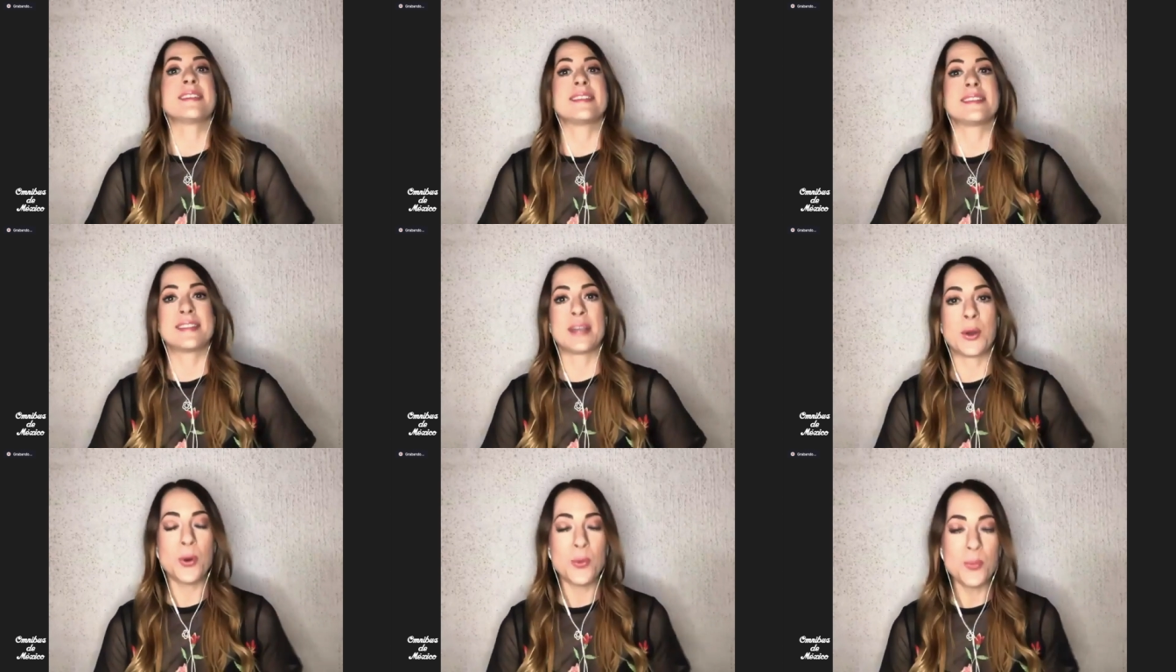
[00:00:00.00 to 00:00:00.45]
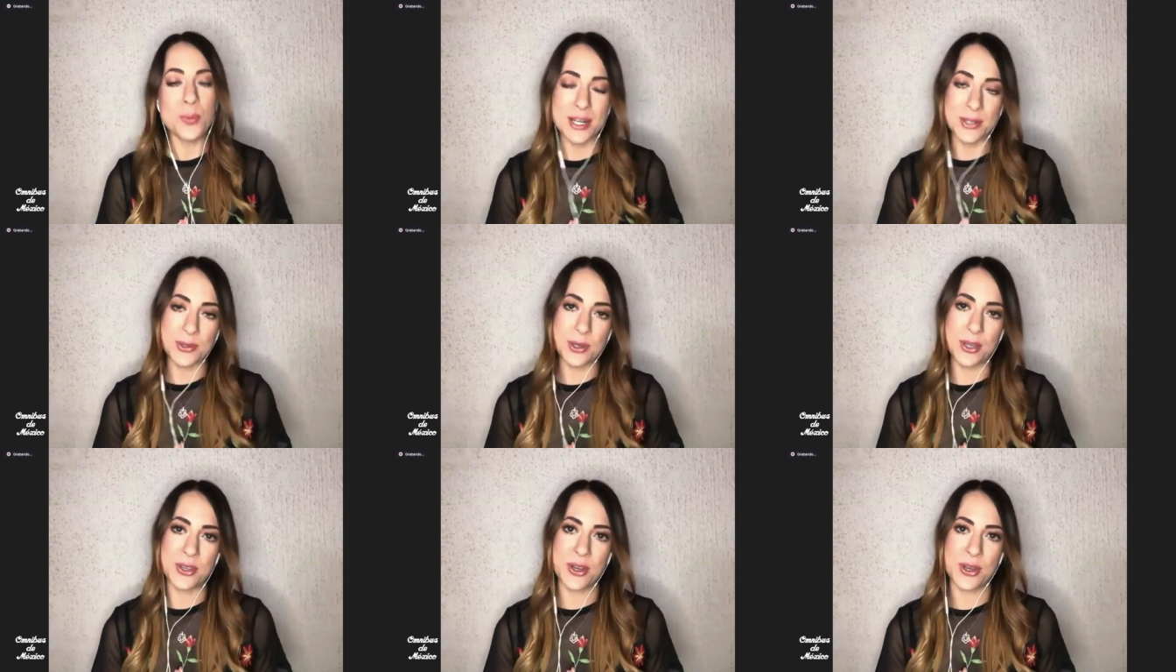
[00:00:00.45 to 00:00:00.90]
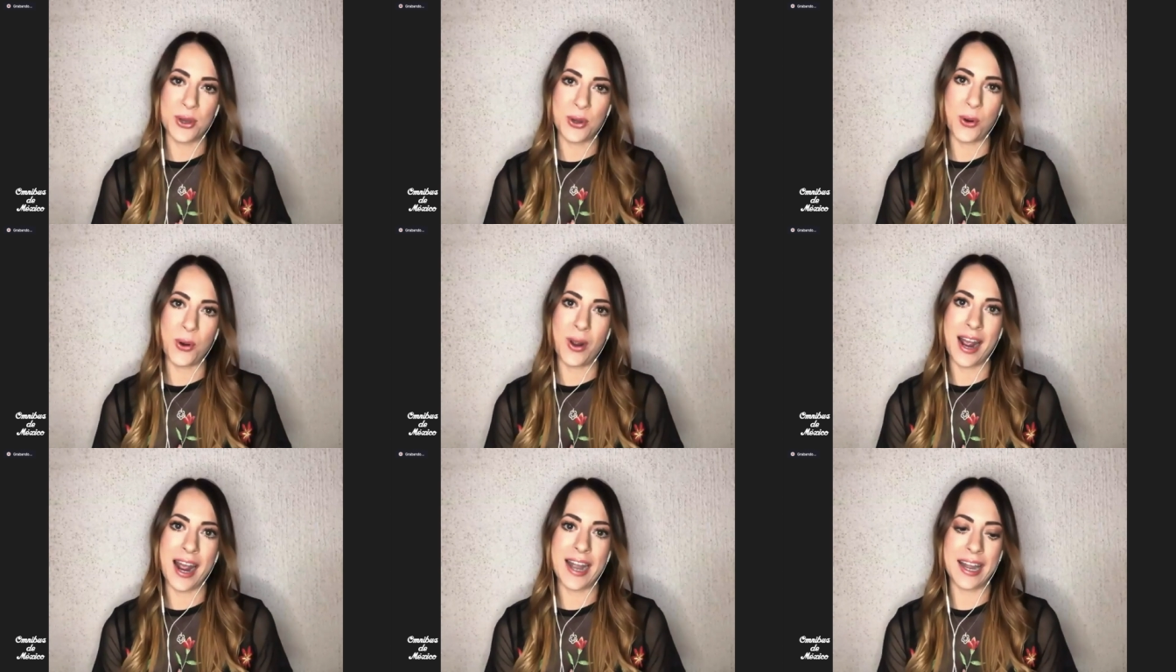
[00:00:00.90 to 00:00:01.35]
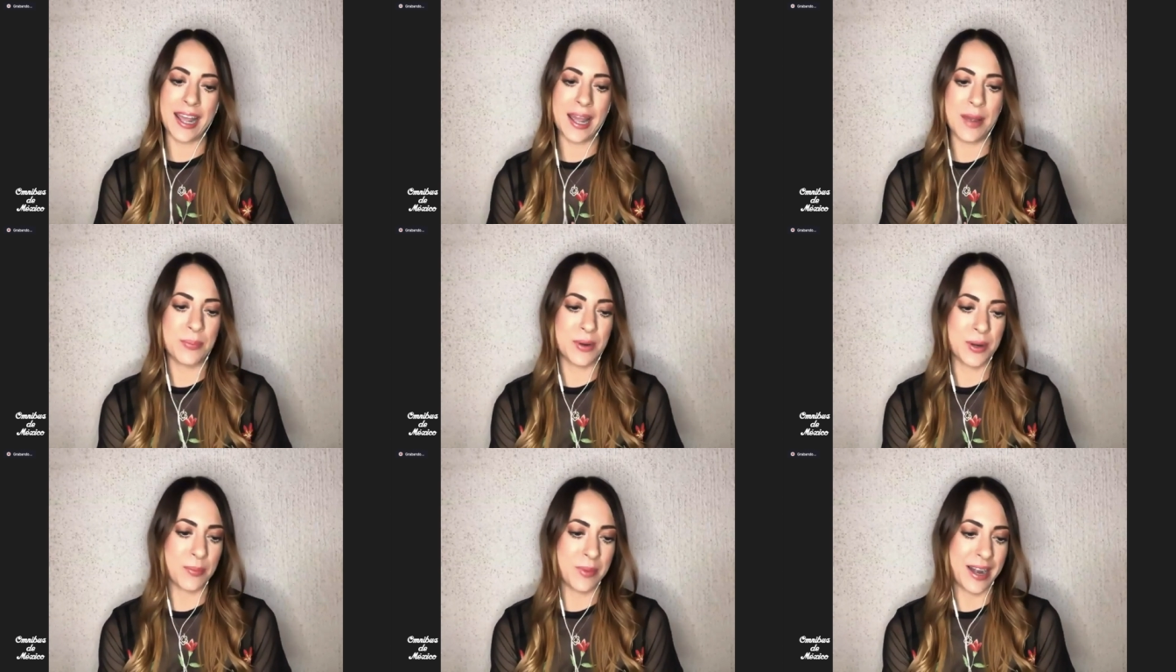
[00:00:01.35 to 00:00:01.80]
Se cumple el sueño de jugar
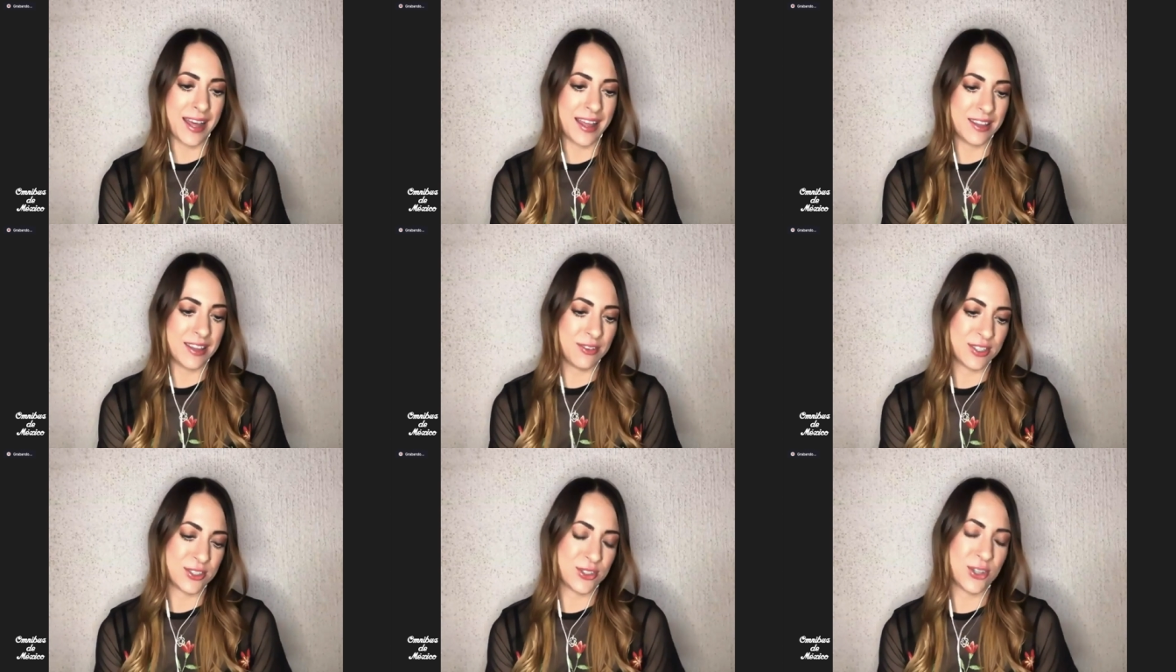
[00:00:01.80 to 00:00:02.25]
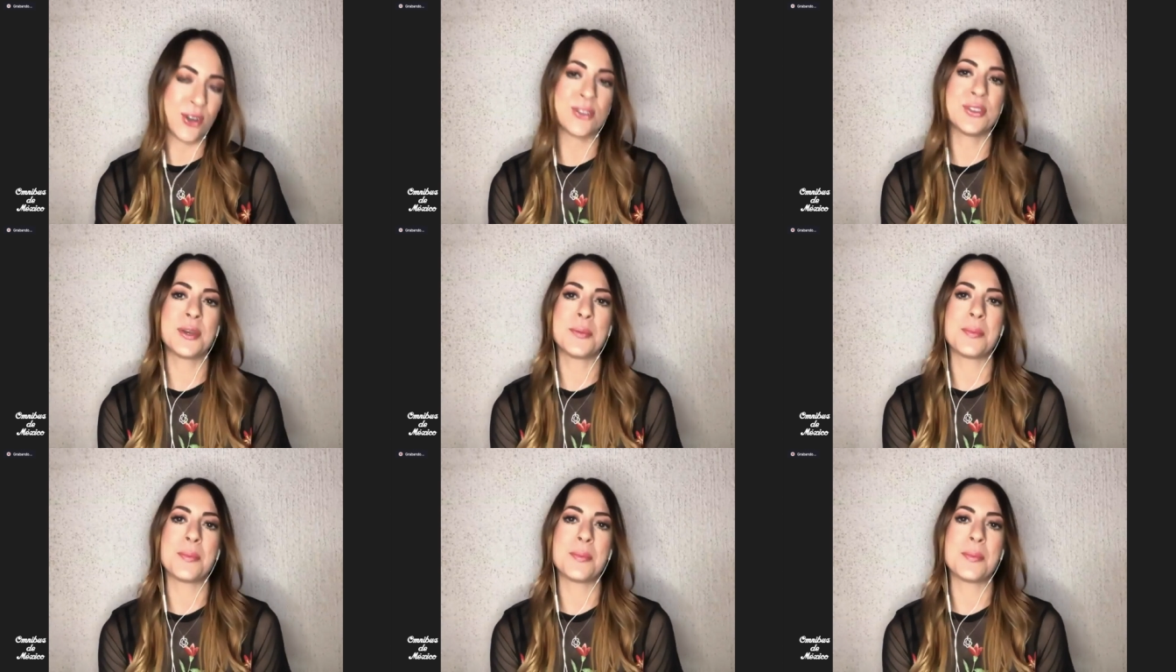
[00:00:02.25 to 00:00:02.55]
en primera división.